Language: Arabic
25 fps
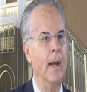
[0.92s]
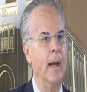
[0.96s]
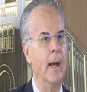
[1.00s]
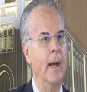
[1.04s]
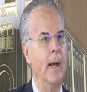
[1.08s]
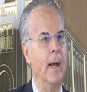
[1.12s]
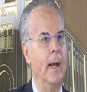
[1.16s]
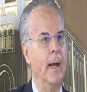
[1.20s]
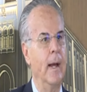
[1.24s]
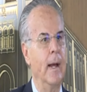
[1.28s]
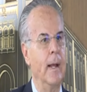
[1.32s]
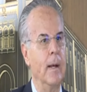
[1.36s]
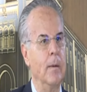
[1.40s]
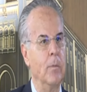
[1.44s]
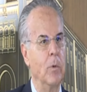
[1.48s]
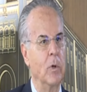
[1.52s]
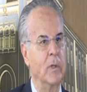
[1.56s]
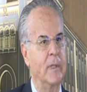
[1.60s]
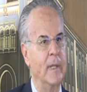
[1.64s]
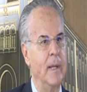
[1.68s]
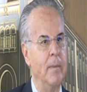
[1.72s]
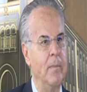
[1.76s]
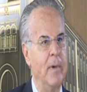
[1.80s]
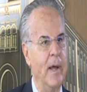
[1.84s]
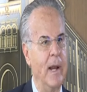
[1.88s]
آه،
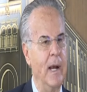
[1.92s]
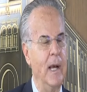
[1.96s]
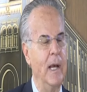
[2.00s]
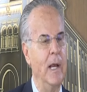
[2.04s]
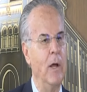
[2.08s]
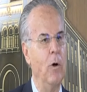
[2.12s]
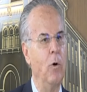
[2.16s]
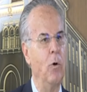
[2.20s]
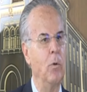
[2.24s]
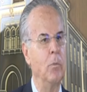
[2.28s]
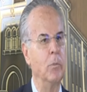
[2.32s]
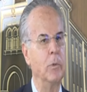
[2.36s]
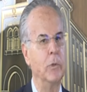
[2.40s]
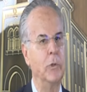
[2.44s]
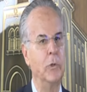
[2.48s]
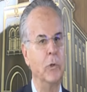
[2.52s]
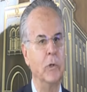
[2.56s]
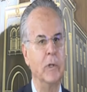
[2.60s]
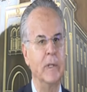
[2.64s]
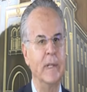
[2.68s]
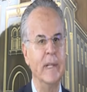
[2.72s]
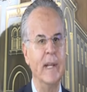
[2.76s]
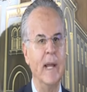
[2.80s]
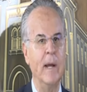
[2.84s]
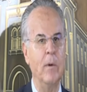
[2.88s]
المؤتمر اليوم
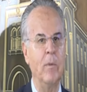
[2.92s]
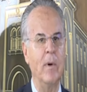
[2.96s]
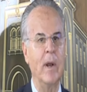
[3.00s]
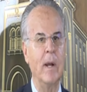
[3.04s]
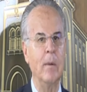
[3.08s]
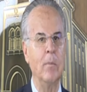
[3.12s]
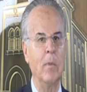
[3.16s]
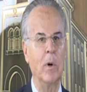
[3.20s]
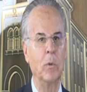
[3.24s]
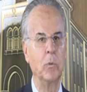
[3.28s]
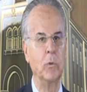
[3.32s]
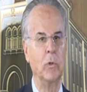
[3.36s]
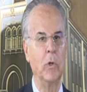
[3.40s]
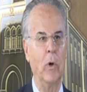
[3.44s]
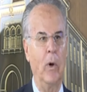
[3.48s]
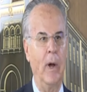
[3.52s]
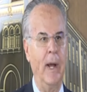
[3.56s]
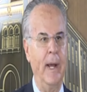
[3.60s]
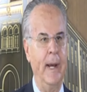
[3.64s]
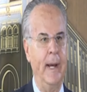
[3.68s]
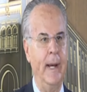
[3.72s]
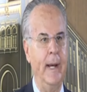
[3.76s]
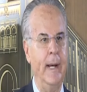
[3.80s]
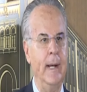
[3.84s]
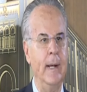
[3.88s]
بده يتناول
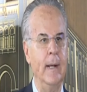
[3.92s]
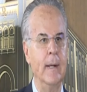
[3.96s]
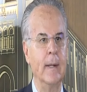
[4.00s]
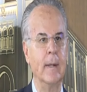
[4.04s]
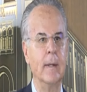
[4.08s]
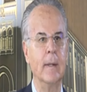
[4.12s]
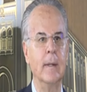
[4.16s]
موضوعين